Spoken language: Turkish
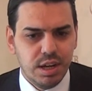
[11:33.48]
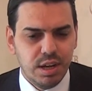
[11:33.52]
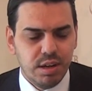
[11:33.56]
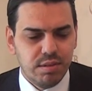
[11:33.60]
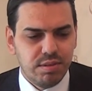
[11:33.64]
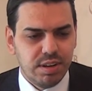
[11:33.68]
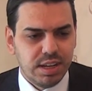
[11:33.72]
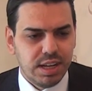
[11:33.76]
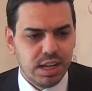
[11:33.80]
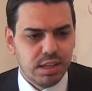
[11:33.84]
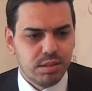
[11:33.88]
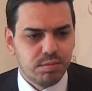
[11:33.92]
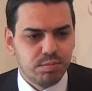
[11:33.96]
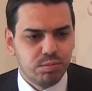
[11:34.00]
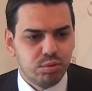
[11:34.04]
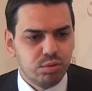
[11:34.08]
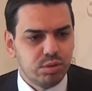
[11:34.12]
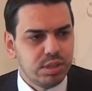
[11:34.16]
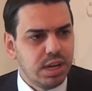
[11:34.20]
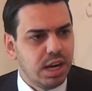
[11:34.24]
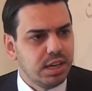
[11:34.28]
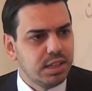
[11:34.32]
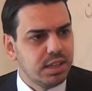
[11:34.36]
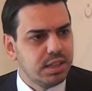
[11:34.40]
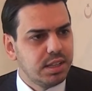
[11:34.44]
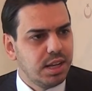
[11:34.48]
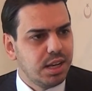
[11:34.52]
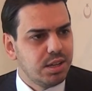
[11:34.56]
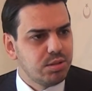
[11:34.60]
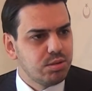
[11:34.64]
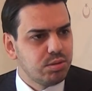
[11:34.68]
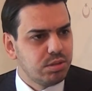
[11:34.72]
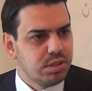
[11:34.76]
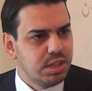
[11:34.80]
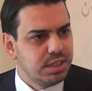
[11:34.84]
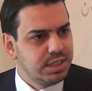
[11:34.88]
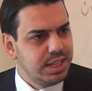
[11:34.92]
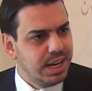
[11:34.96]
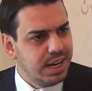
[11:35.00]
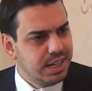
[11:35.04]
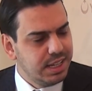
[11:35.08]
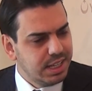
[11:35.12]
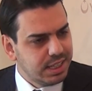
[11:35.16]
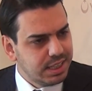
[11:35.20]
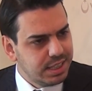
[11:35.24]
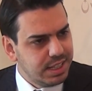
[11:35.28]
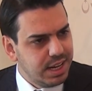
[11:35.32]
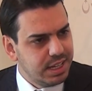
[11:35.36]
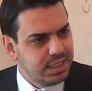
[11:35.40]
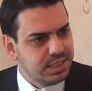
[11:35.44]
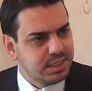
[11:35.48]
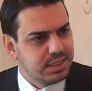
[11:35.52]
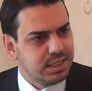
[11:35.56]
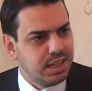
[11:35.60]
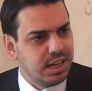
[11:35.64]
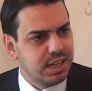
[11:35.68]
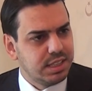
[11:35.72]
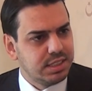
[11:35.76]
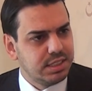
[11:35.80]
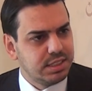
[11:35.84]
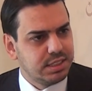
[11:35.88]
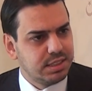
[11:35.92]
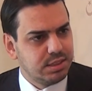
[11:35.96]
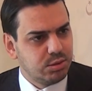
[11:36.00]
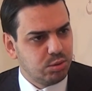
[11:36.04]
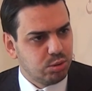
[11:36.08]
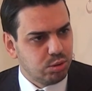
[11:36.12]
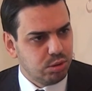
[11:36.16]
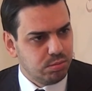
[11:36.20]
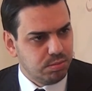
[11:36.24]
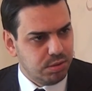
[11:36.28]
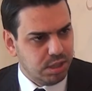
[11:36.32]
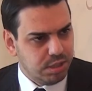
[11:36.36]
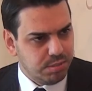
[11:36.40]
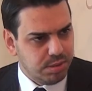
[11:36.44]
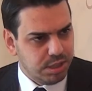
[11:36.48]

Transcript: Fakat bunlar da daha sonra dernekler artık kurulmaya